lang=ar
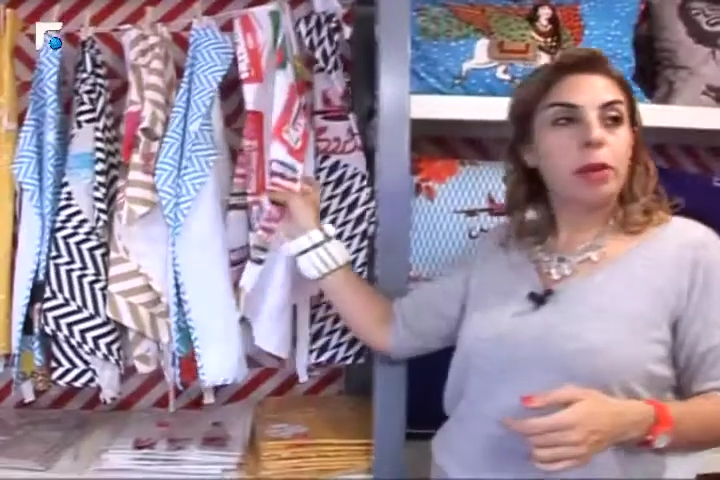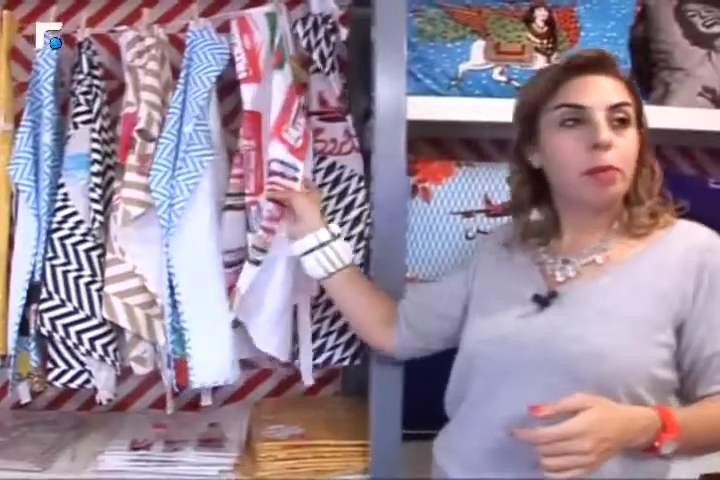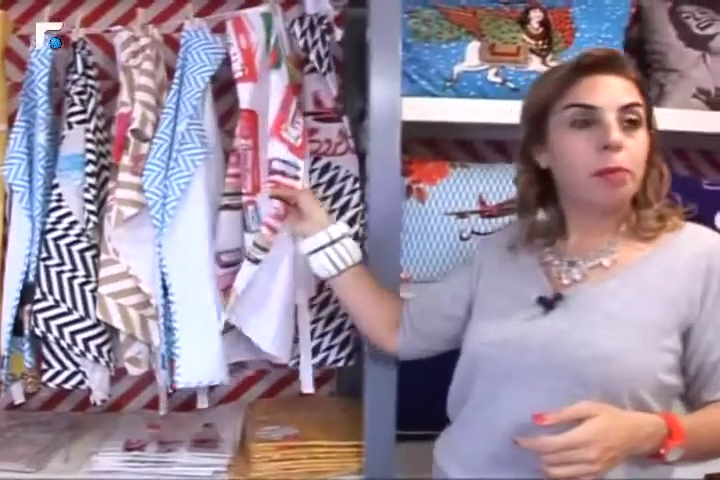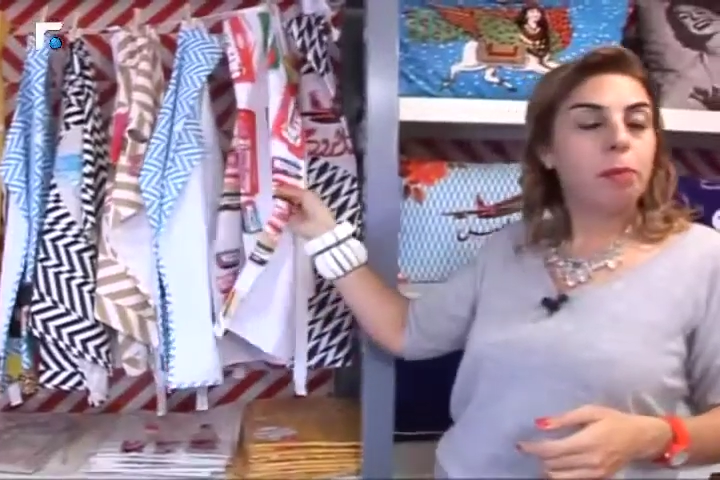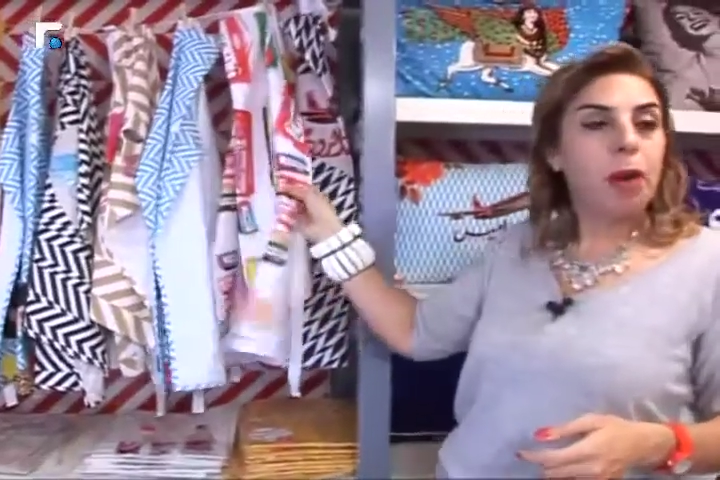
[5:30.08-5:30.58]

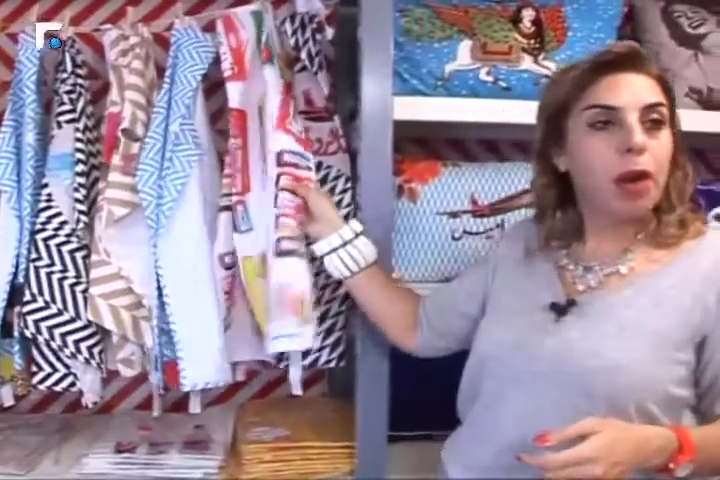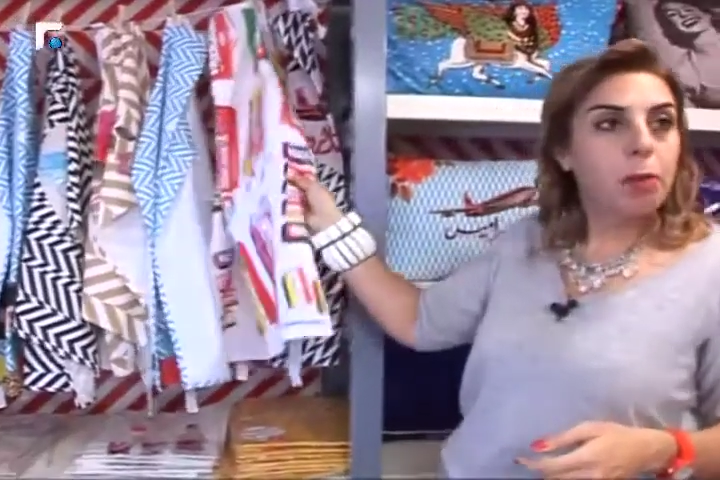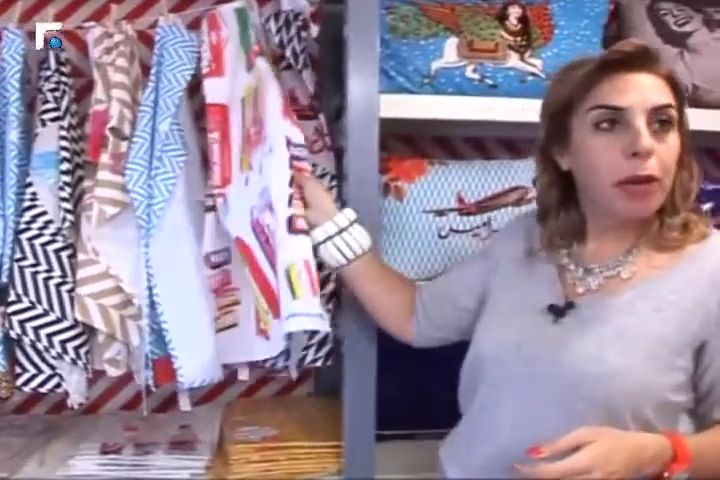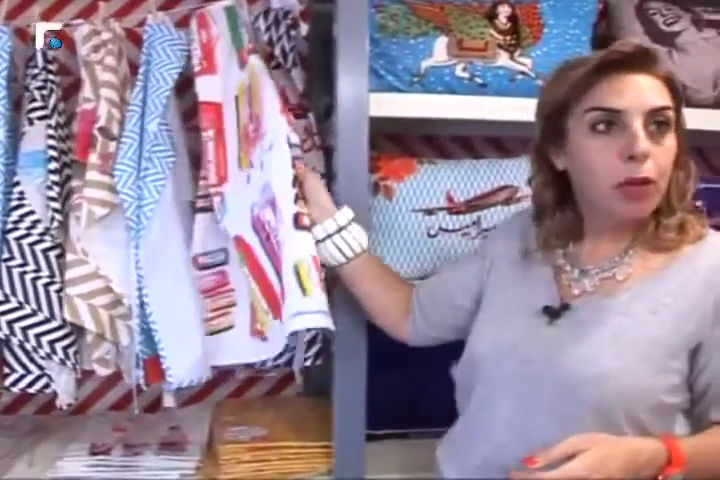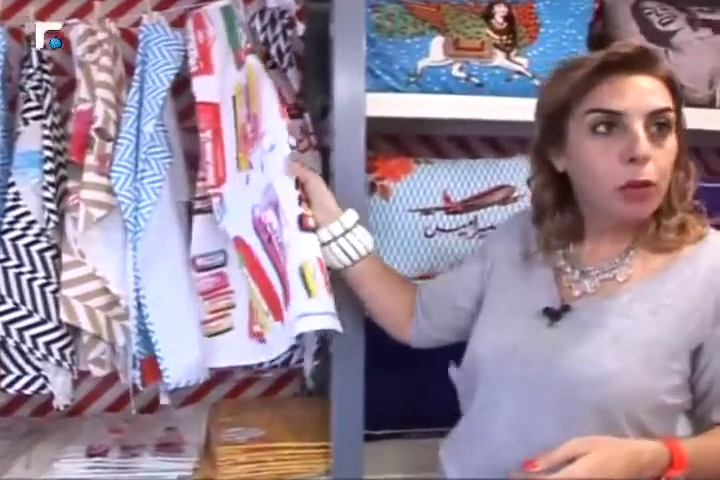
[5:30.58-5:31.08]

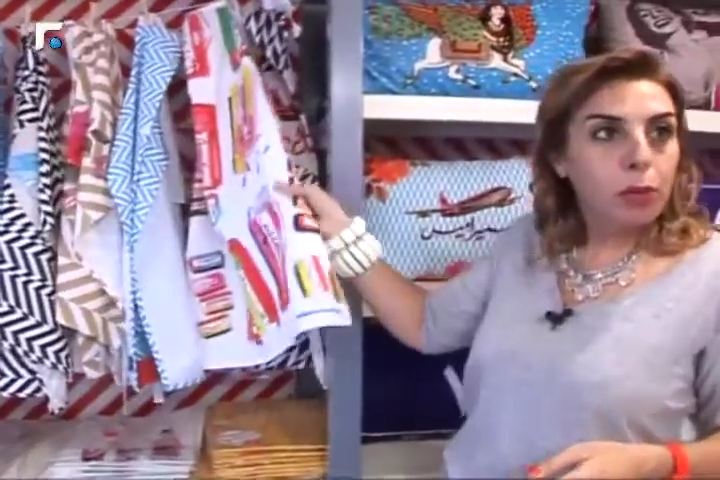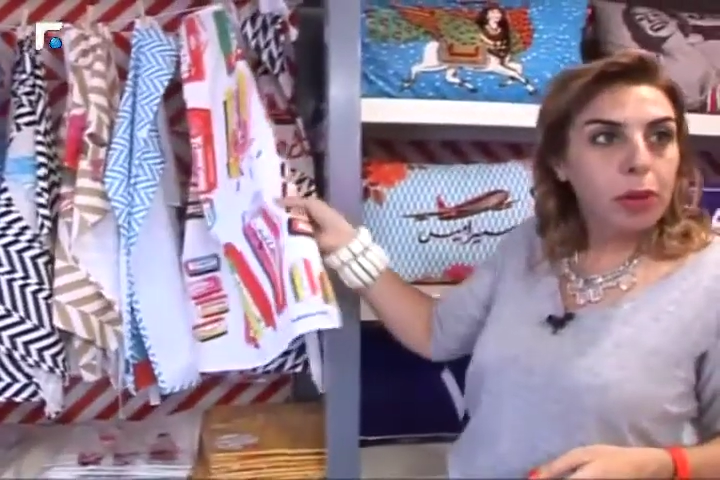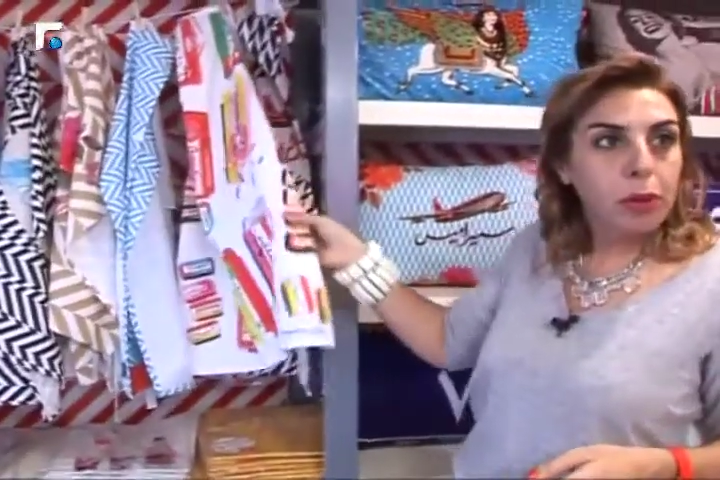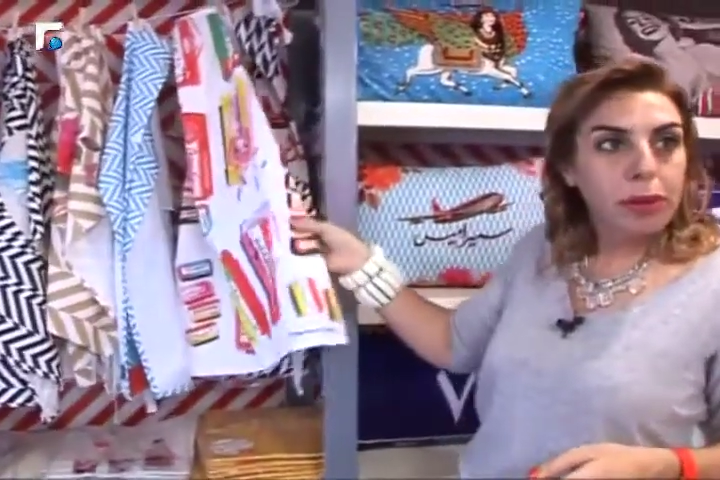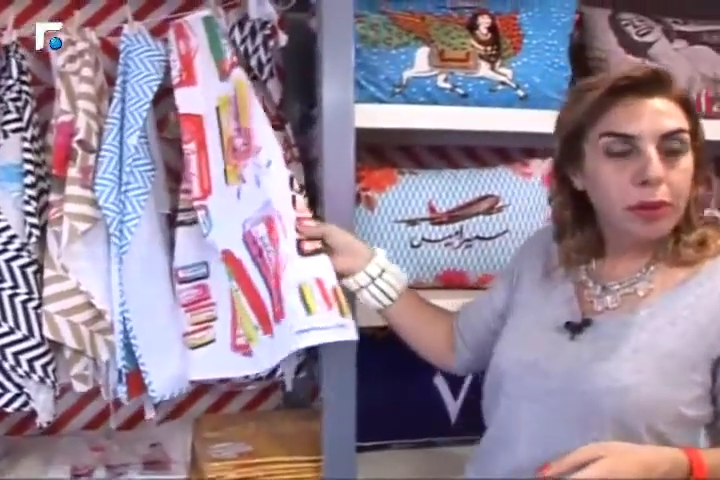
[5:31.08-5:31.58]
بالمارمايت
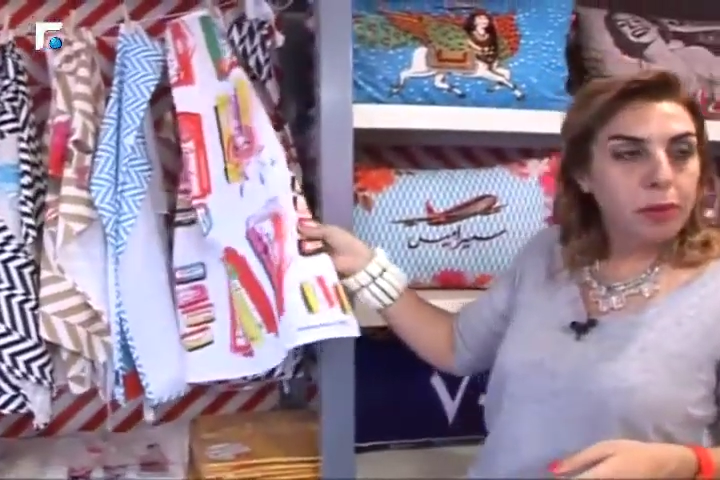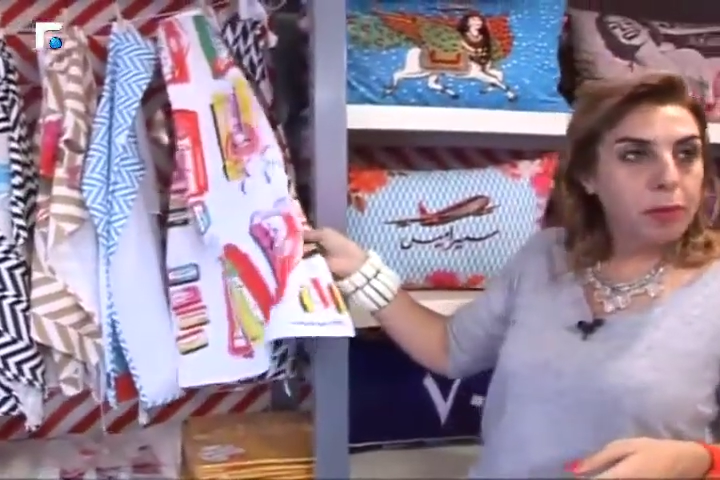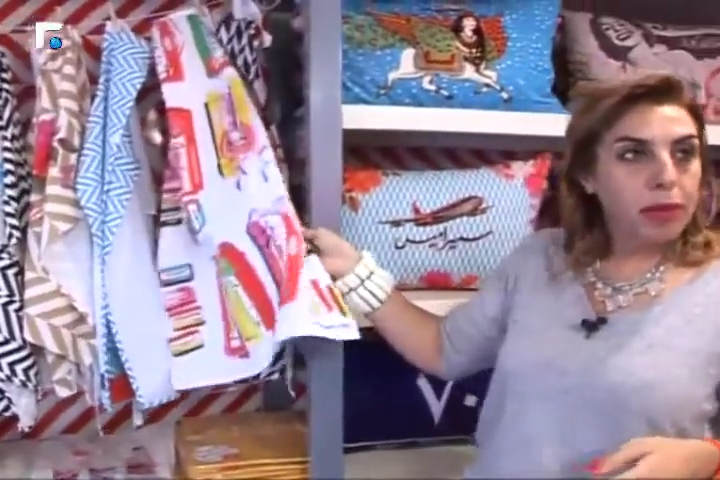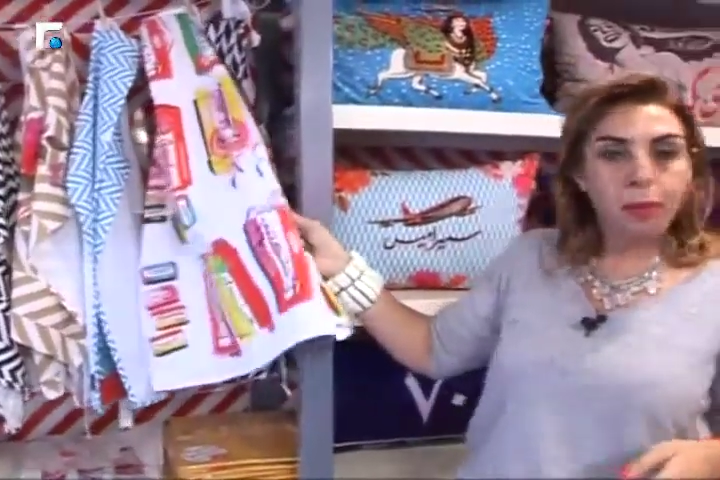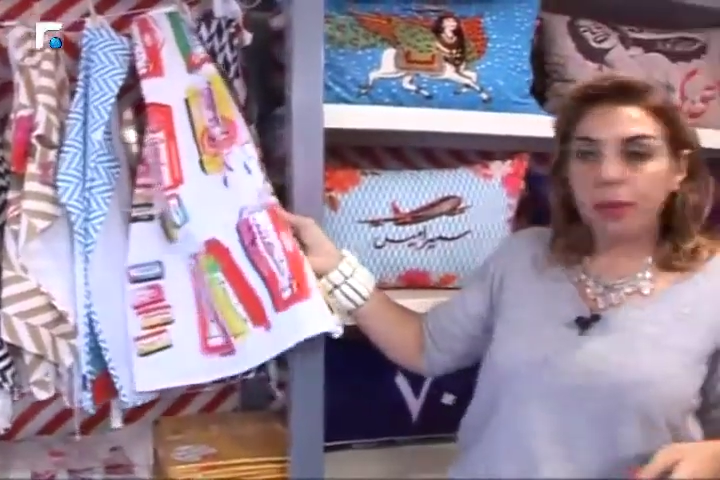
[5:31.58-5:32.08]

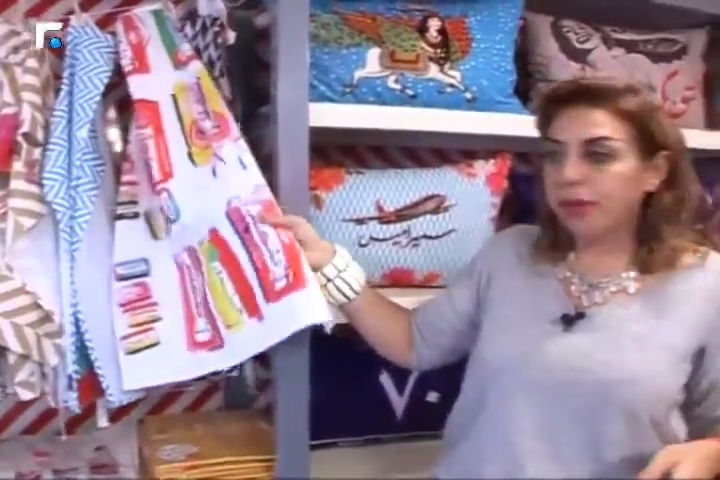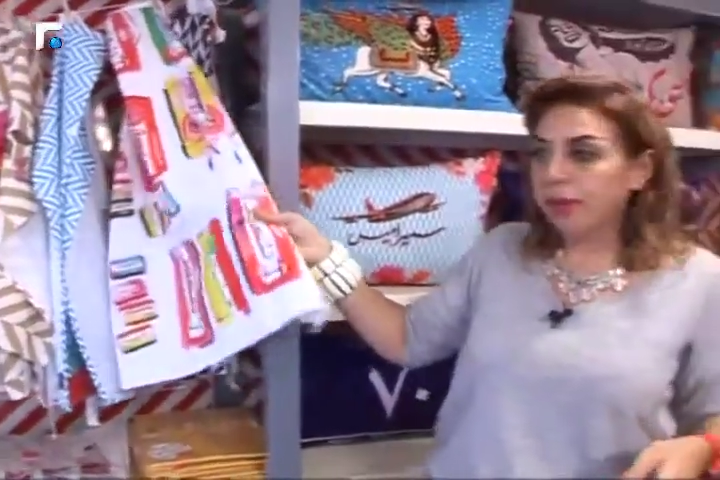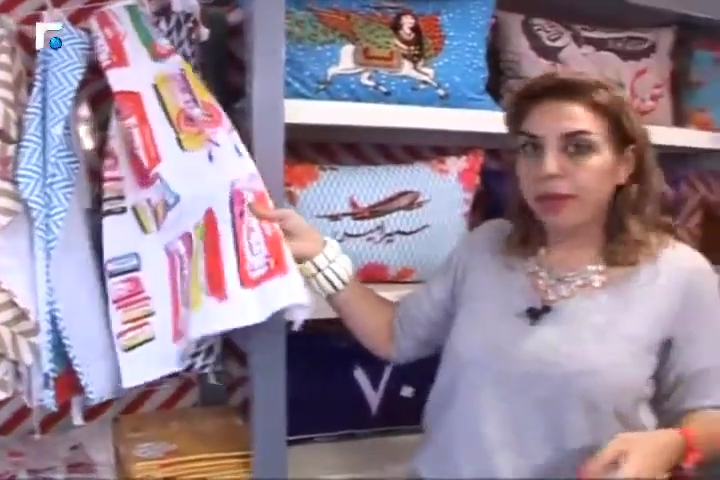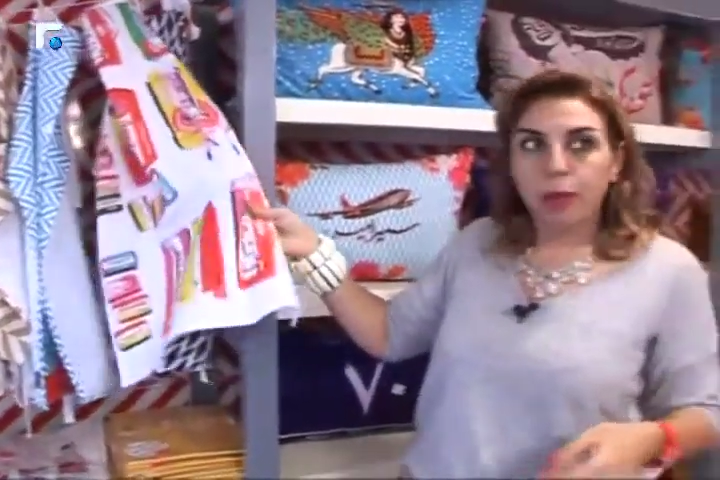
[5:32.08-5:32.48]
وبالبسكس